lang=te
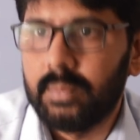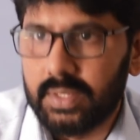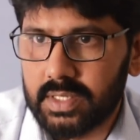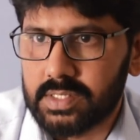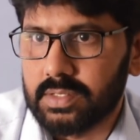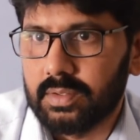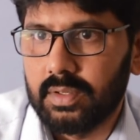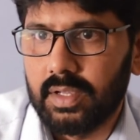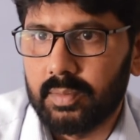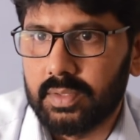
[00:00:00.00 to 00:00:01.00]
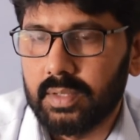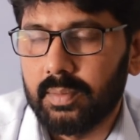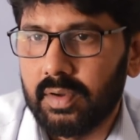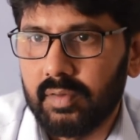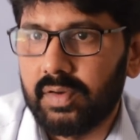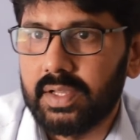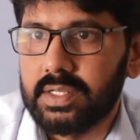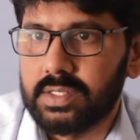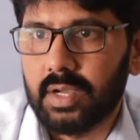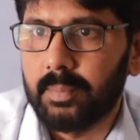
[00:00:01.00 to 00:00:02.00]
మదర్స్ లేకపోతే
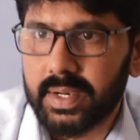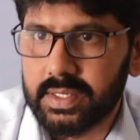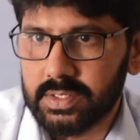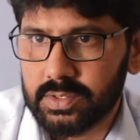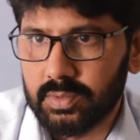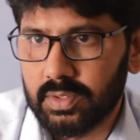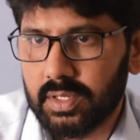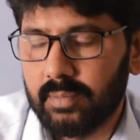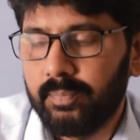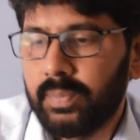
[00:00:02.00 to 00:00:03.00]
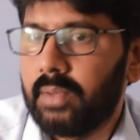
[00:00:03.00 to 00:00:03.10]
ఫాదర్స్ కంప్లైంట్ చేస్తూ ఉంటారు